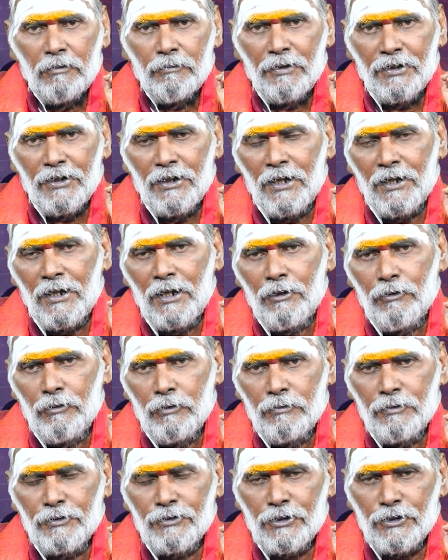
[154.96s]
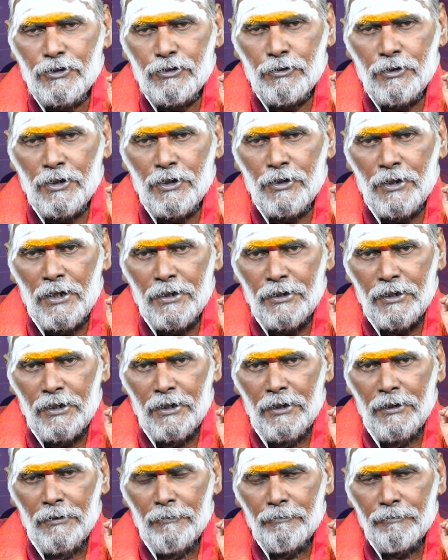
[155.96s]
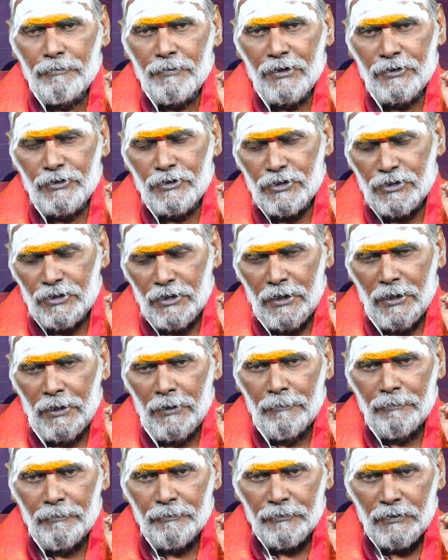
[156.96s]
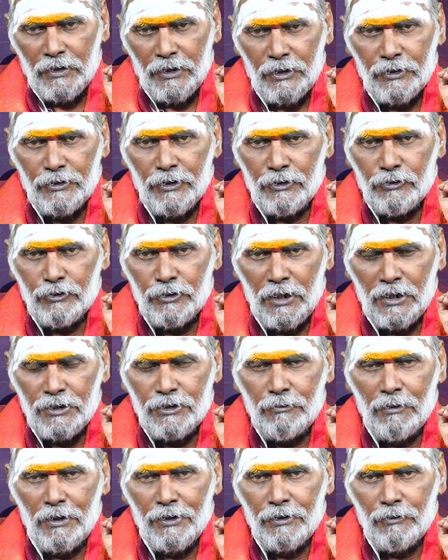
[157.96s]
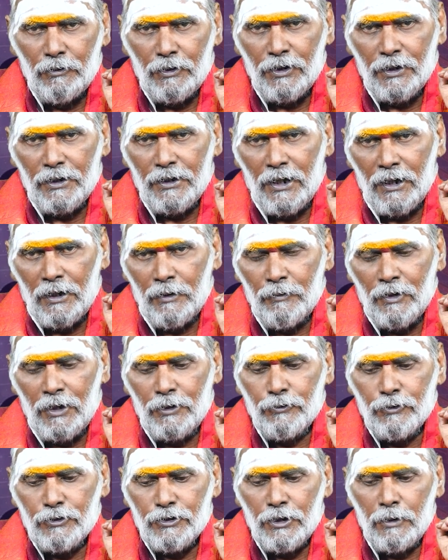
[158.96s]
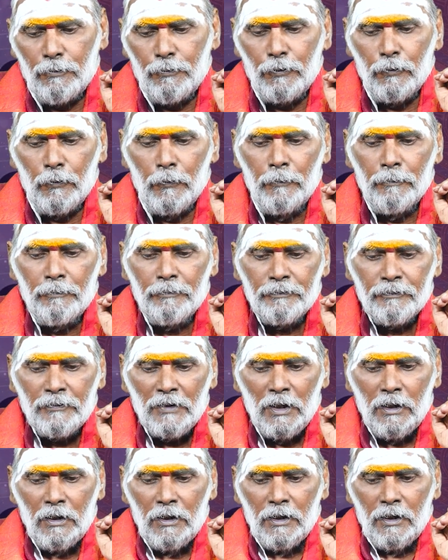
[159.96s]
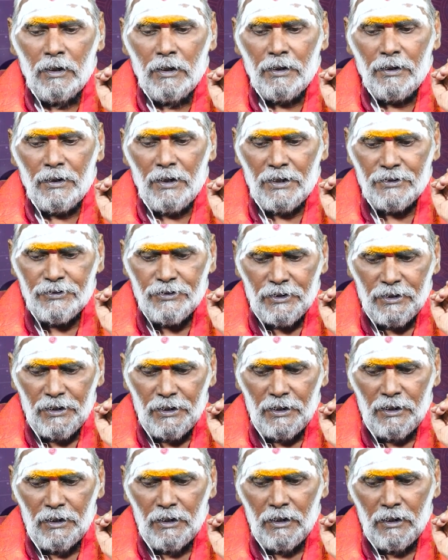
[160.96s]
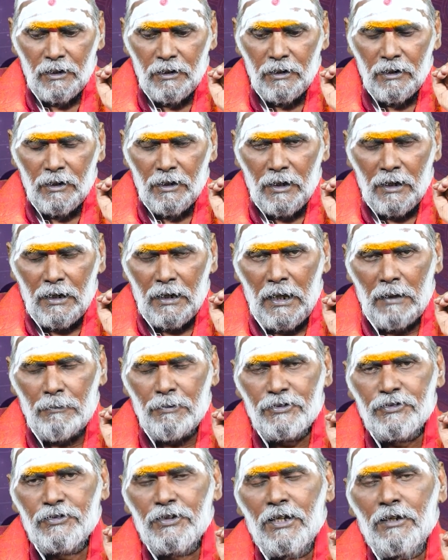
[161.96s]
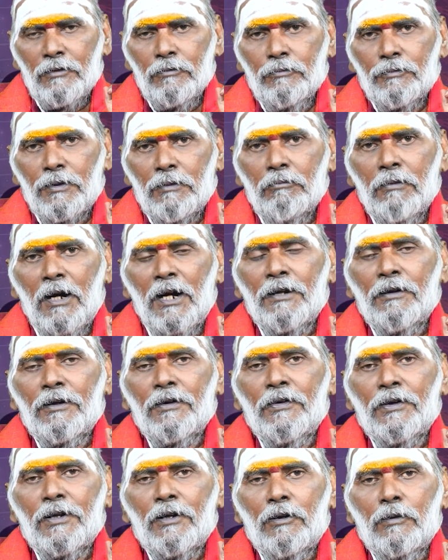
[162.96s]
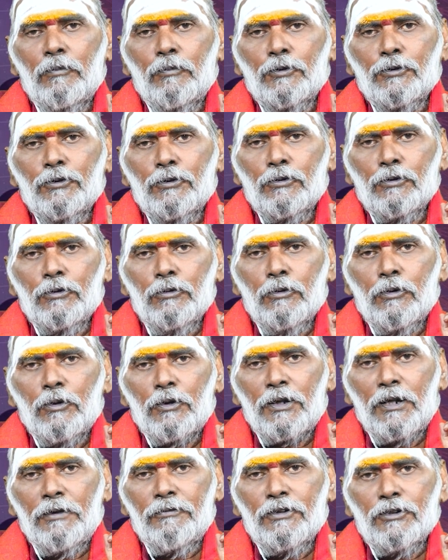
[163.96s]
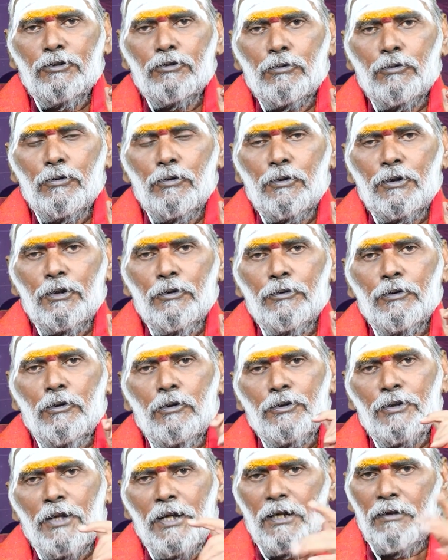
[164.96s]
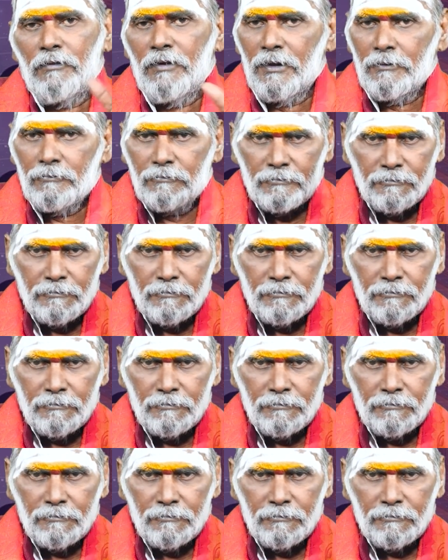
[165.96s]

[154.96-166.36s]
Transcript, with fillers: పరిహారాలు మనం తెలుసుకునే దానికి ప్రయత్నిస్తే ఈ ధనుసు రాశి వారిని యొక్క గ్రహగమనాలు చూసినప్పుడు రాశికి లాభస్థానం బ్రహ్మాండంగా బుధుడు రవి శుక్రుడు ఉండవు యోగదాయకమే